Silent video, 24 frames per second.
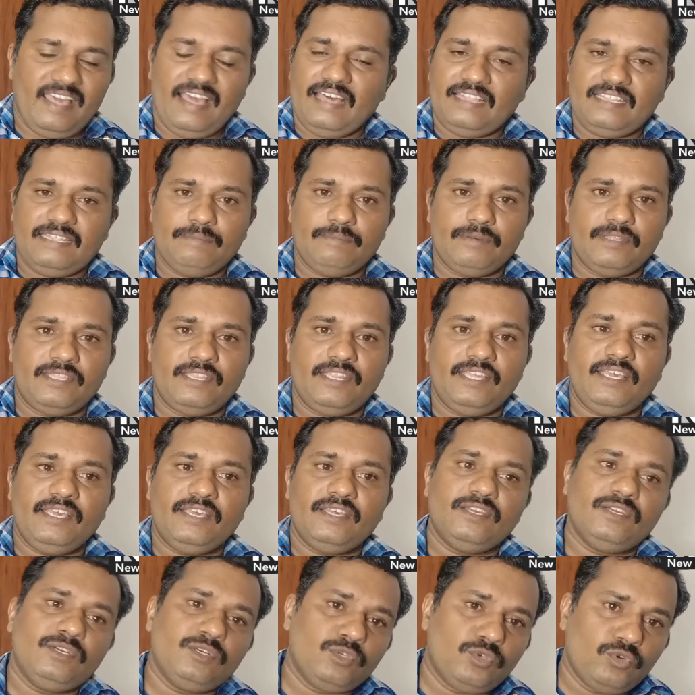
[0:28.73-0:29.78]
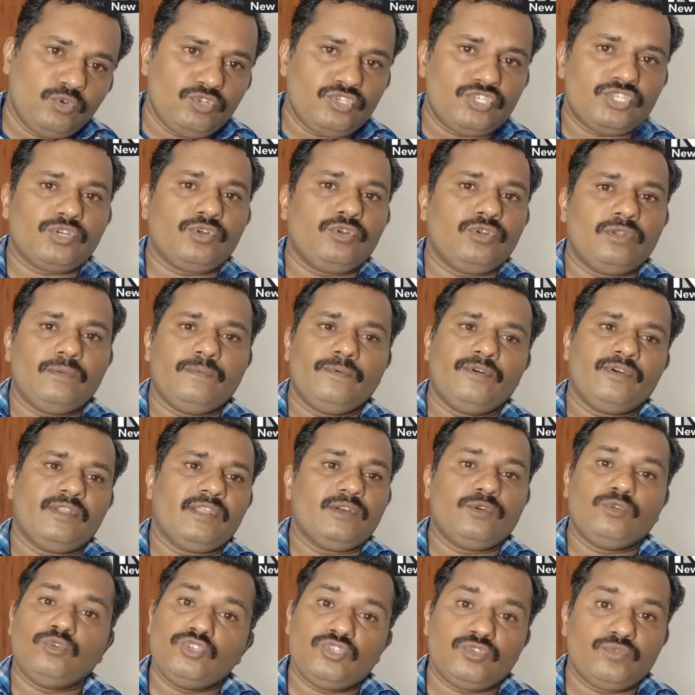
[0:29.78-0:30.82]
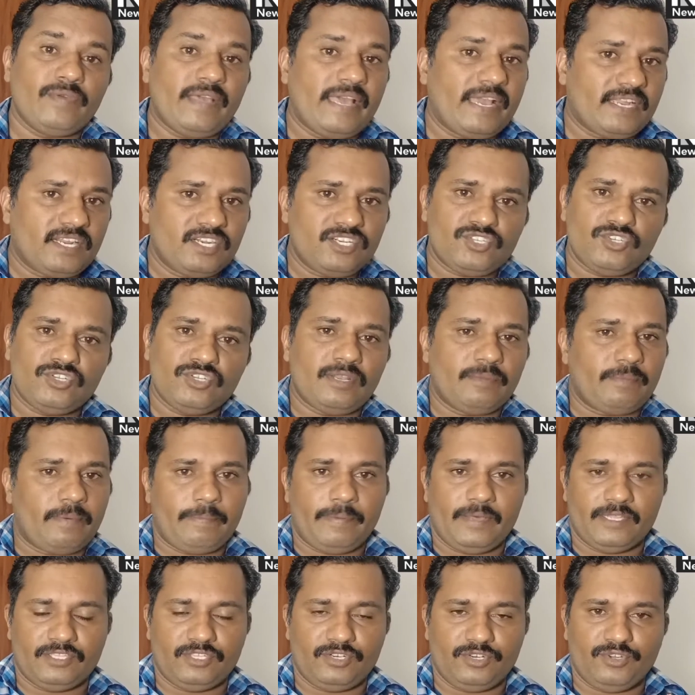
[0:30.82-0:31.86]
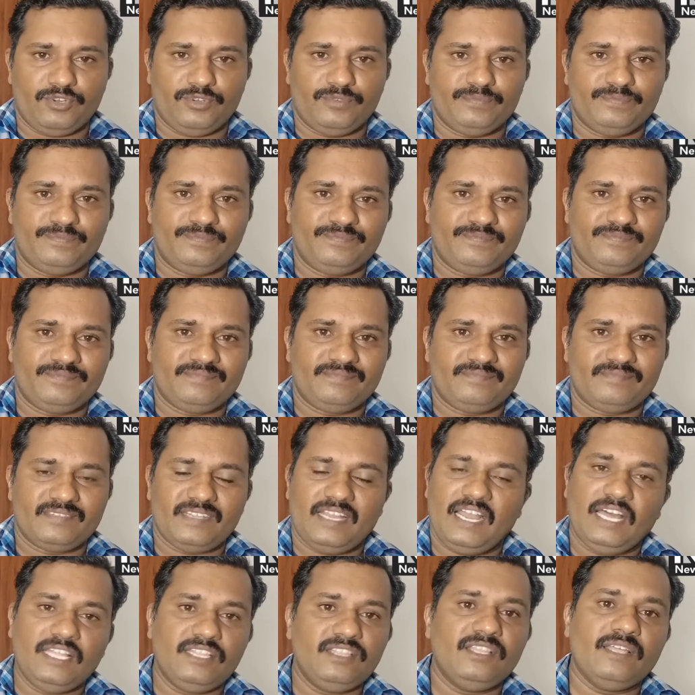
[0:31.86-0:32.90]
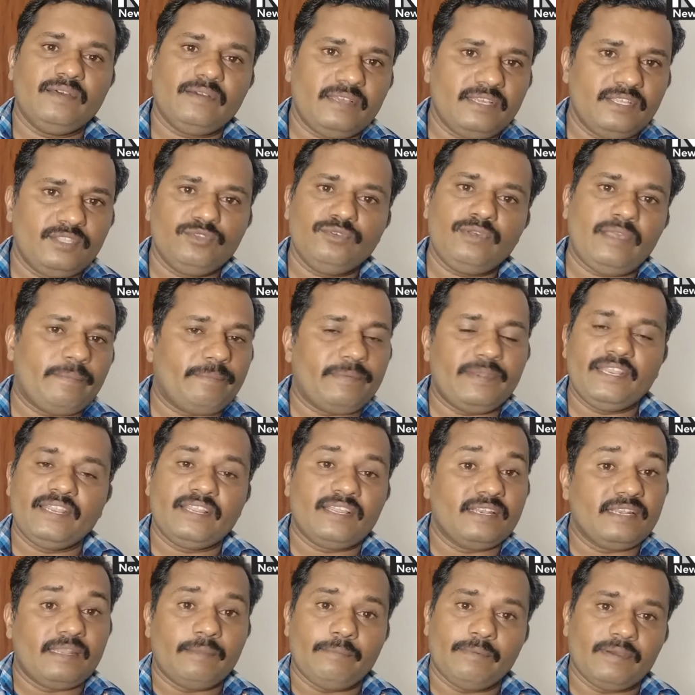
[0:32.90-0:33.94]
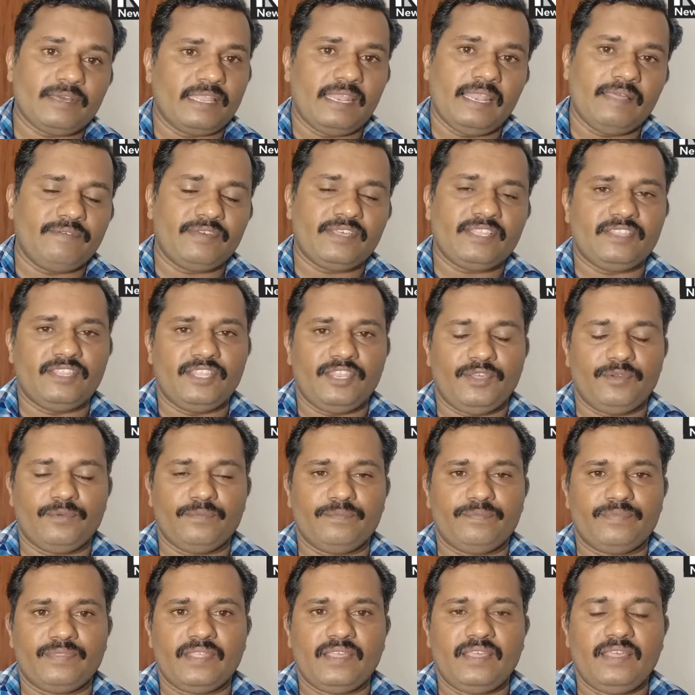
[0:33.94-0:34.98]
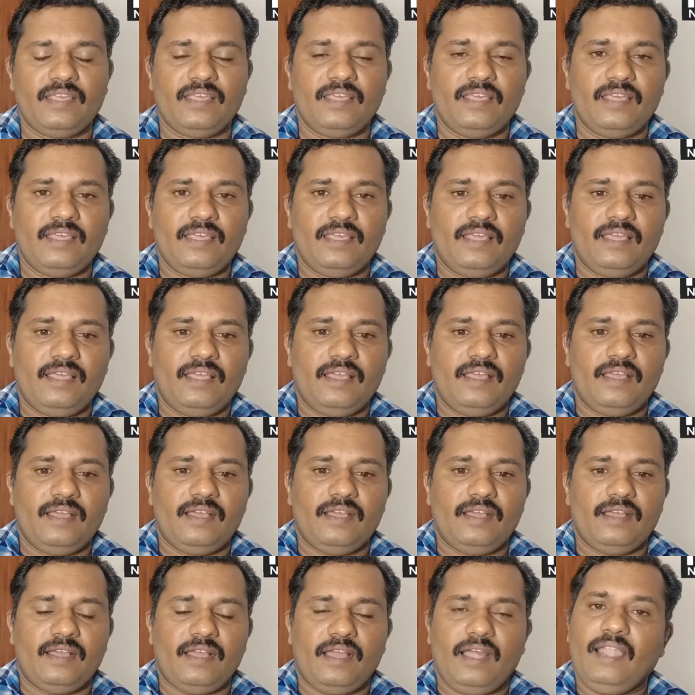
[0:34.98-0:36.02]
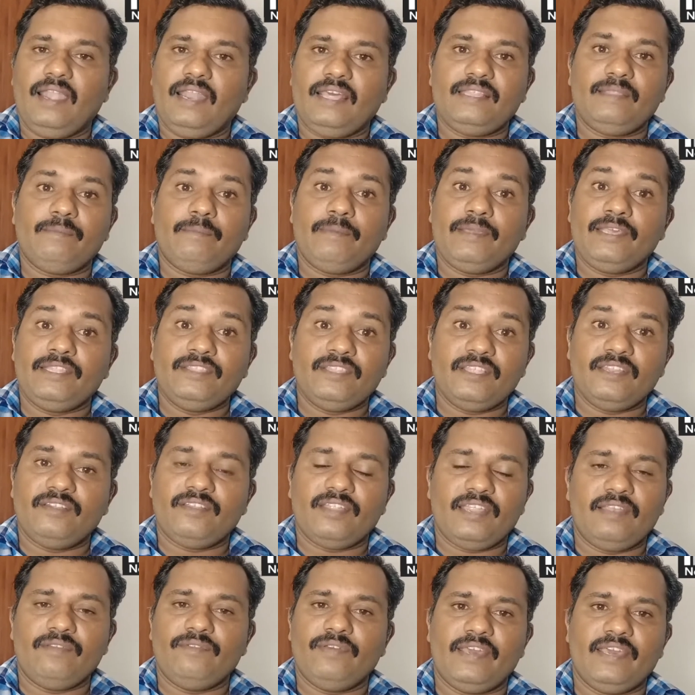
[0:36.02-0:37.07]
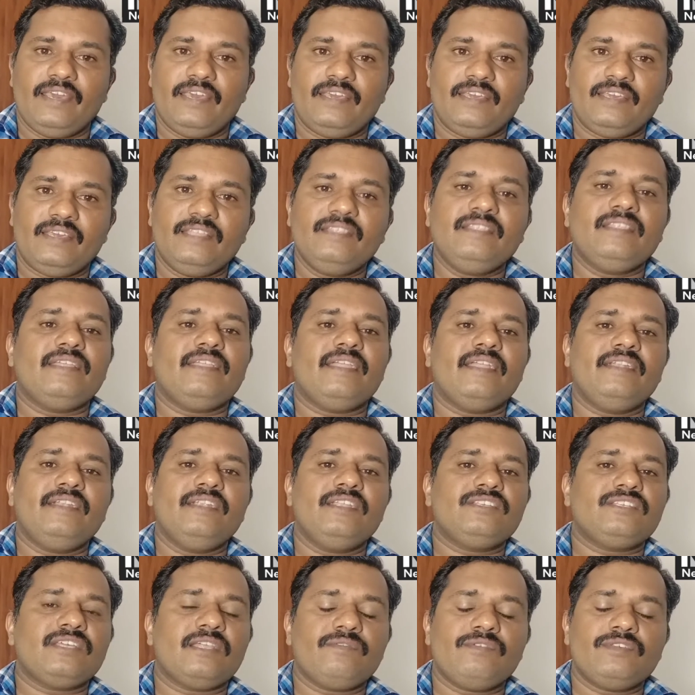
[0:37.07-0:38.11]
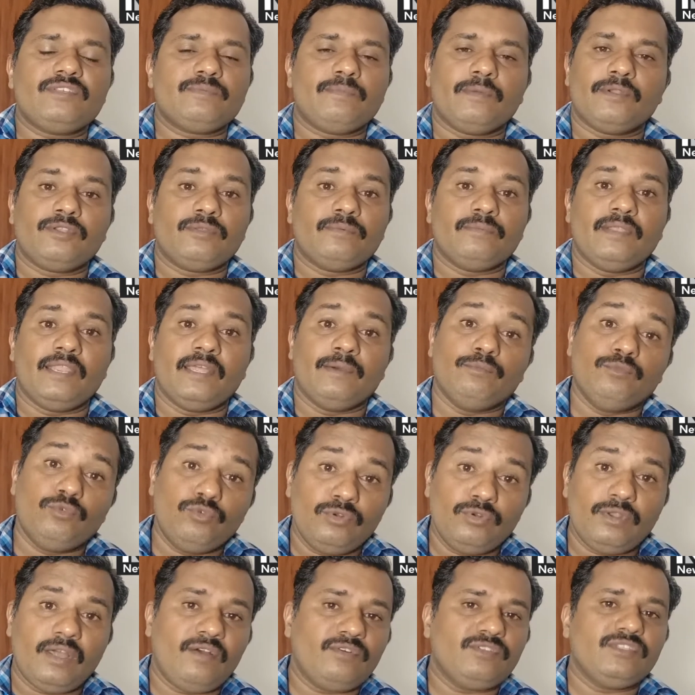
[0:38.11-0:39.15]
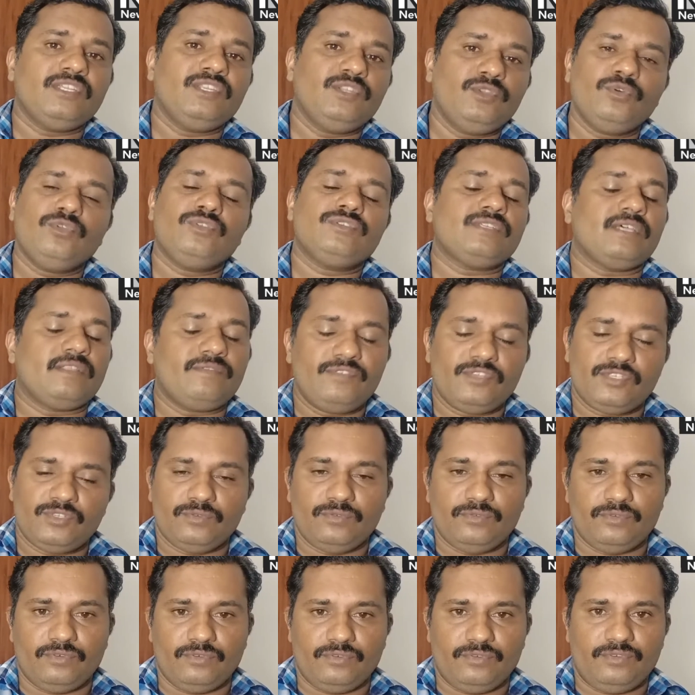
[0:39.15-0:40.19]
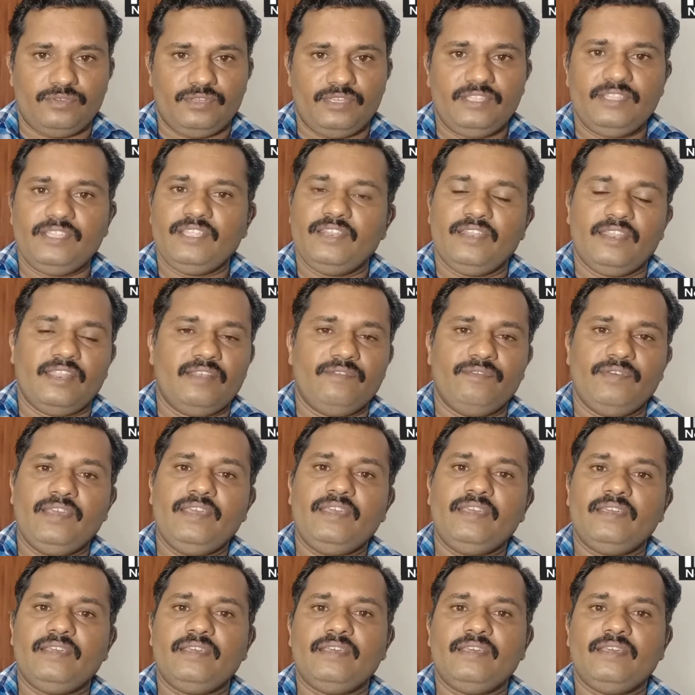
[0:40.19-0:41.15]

அதே மாதிரி குட்ஸு கொண்டு போகிற குட்ஸ் வேகன்ஸும் நம்ம பார்த்துருக்கோம் அந்த இதுவும் எப்படி இருக்குதுன்னு நமக்கு நல்லாவே தெரியும் ஆனால் நம்ம இந்தியன் ரயில்வே இந்த ரெண்டு சர்வீஸ் மட்டும் இல்லை மூணாவது இன்னொரு சர்வீஸும் இந்தியன் ரயில்வே